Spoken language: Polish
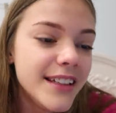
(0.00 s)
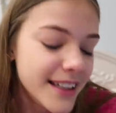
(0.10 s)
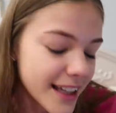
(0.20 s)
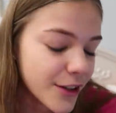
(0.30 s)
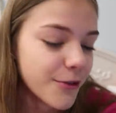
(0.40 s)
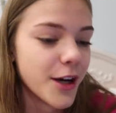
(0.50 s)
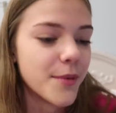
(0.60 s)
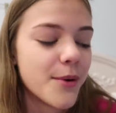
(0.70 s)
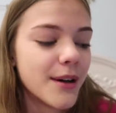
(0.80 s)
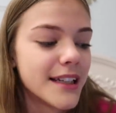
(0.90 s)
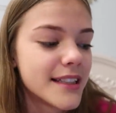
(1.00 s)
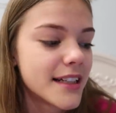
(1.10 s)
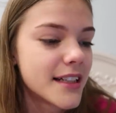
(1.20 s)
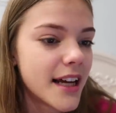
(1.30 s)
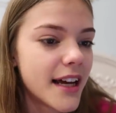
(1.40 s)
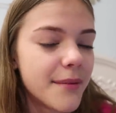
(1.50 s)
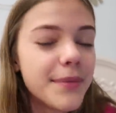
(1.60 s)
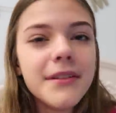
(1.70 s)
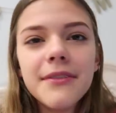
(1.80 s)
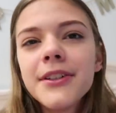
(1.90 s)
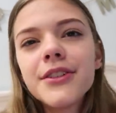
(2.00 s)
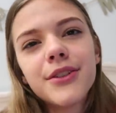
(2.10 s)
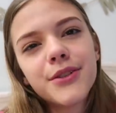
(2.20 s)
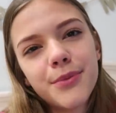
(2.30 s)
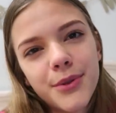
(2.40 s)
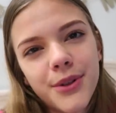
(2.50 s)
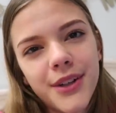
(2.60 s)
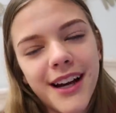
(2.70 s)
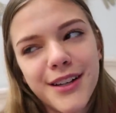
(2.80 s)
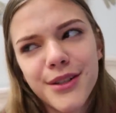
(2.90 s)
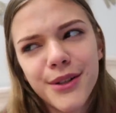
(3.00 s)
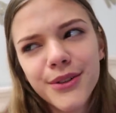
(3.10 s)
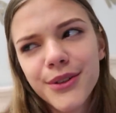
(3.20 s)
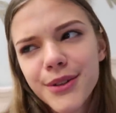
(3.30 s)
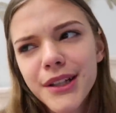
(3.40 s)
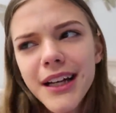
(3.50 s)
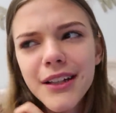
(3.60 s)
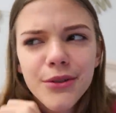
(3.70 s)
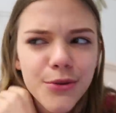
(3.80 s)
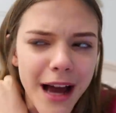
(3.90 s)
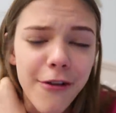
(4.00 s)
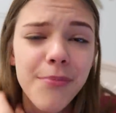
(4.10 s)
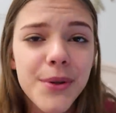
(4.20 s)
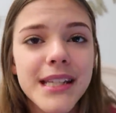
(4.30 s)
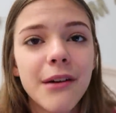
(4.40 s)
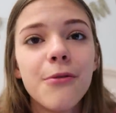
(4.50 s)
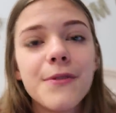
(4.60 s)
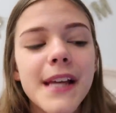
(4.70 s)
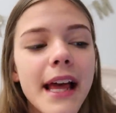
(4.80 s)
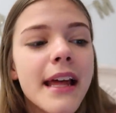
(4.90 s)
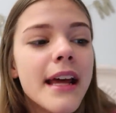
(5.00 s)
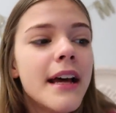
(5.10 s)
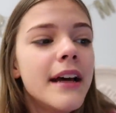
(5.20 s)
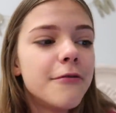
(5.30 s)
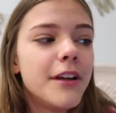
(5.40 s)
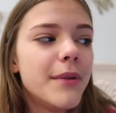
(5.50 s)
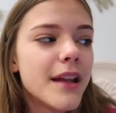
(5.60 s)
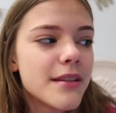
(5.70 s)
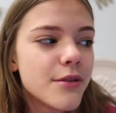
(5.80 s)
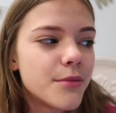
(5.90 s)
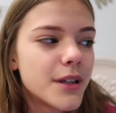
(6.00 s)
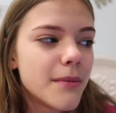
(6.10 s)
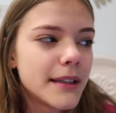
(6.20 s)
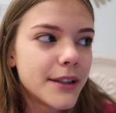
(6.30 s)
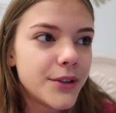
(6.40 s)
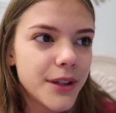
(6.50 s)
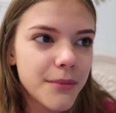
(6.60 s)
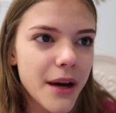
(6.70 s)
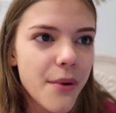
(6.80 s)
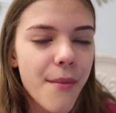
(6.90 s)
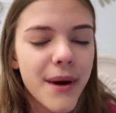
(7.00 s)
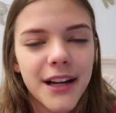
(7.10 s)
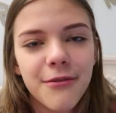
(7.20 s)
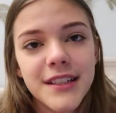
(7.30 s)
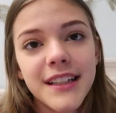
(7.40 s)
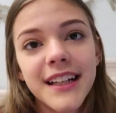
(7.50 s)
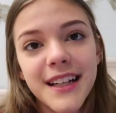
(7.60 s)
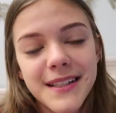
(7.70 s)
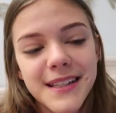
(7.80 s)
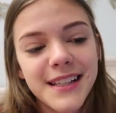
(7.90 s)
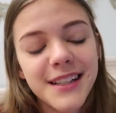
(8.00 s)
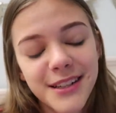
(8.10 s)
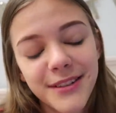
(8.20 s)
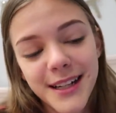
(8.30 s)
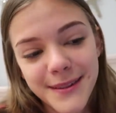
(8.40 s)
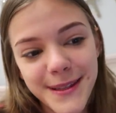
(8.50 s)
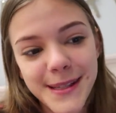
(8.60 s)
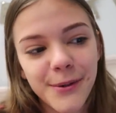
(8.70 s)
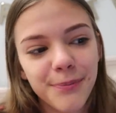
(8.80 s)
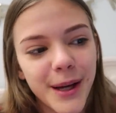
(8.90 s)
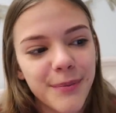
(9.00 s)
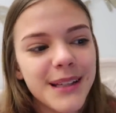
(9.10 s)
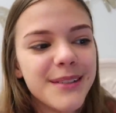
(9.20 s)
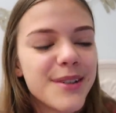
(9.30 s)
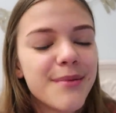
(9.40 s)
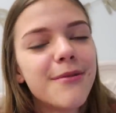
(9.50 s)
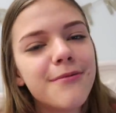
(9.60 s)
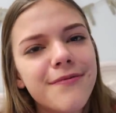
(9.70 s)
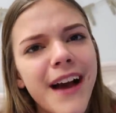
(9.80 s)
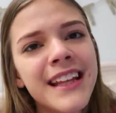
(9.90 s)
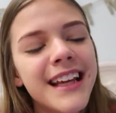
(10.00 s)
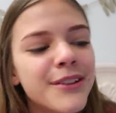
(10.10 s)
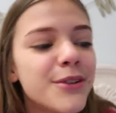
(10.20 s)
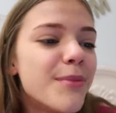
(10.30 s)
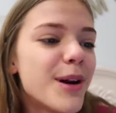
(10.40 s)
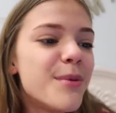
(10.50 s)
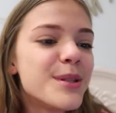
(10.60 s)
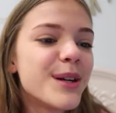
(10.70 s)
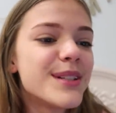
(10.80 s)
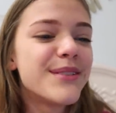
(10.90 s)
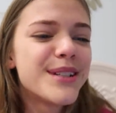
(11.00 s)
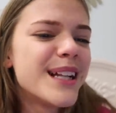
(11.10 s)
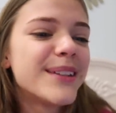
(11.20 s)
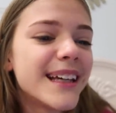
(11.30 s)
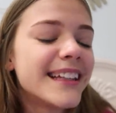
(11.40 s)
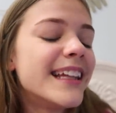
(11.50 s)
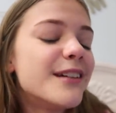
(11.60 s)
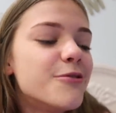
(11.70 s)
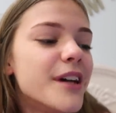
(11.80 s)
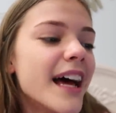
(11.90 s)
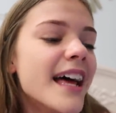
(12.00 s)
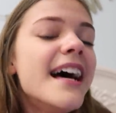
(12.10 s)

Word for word: i na nowo ją układać. Także pewnie większość osób to kojarzy. No to ja to już miałam w podstawówce, w gimnazjum chyba tego nie miałam, ale właśnie teraz, jeszcze teraz w liceum miałam. I w sumie fajnie, ja to lubię robić, tylko zawsze się na to tak denerwuję,